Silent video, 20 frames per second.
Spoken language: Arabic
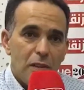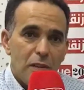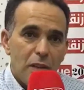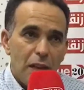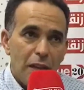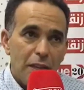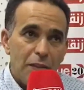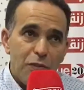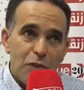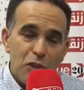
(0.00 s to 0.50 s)

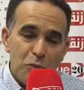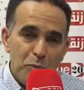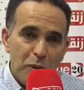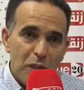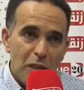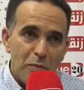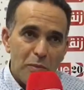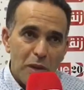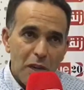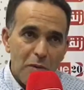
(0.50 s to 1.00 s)
احنا في
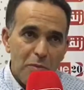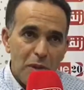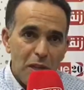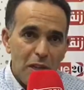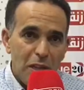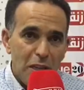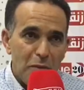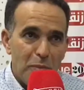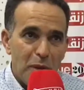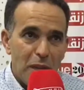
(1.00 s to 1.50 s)
الجمعيه المغربيه
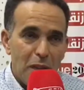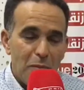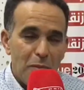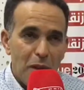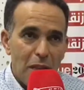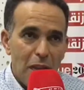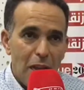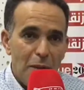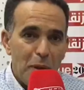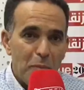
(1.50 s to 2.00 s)
لحمايه
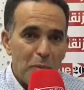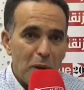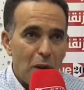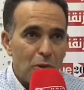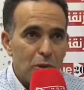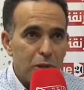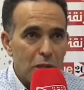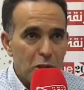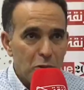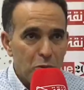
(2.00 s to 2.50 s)
المال العام
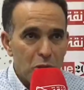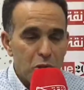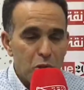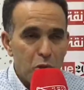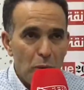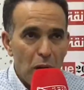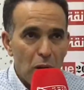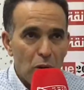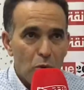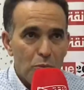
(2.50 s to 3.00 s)
غنبقاو
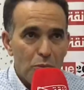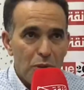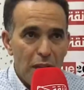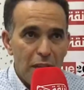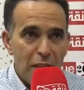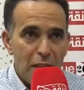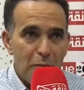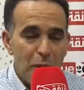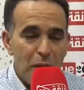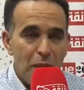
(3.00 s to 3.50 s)
تنتواصلوا معكم
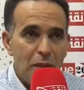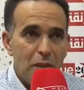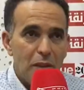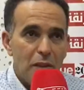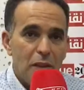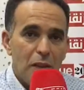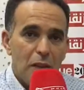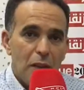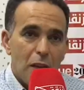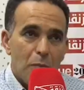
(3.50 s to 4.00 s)
دائما
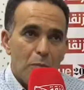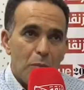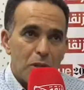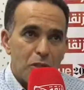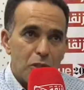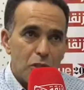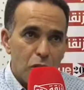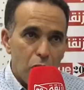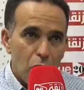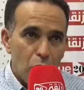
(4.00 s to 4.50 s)

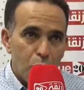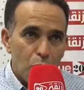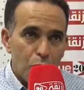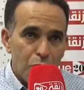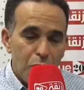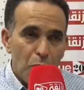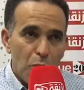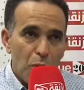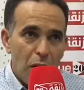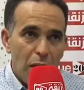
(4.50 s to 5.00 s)
باش نسلطوا
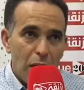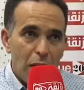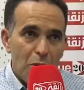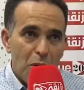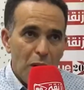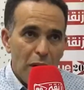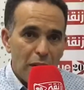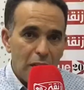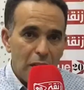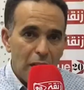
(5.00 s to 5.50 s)
الضوء على
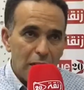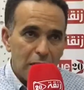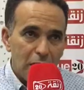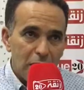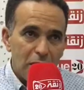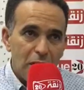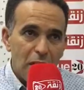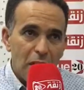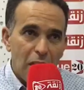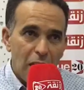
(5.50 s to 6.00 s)
واحد
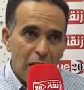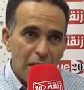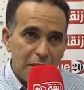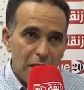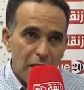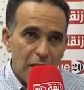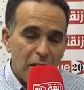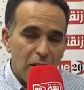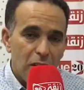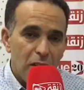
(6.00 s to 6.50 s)
العدد ديال
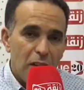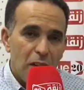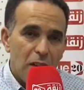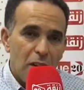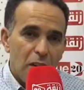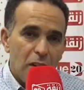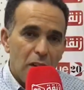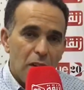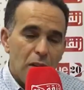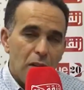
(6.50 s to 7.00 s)
القضايا
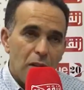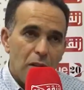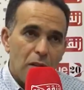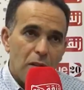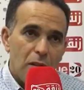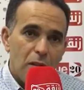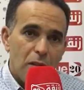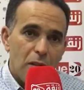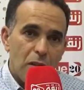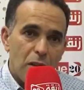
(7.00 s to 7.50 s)

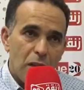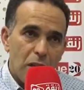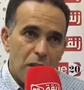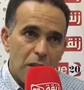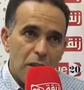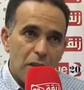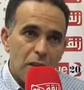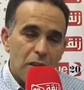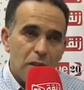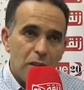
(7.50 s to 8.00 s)

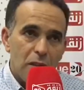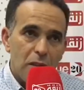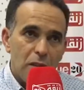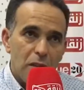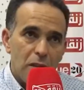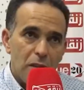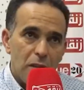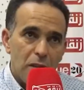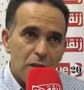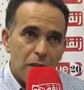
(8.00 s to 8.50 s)
اللي
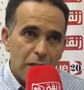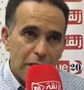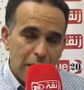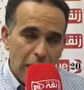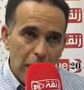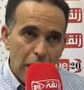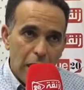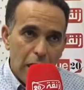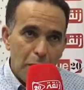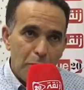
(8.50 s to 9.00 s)

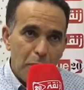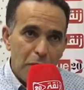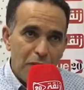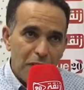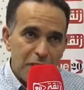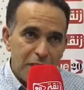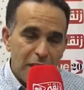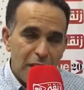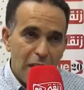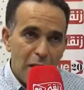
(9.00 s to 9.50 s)
تتعلق
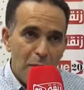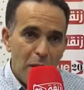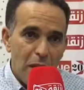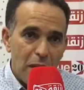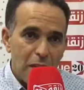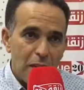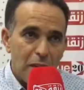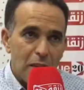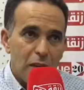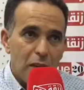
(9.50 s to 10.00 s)
بالفساد
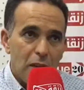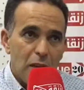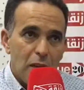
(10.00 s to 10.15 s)
المالي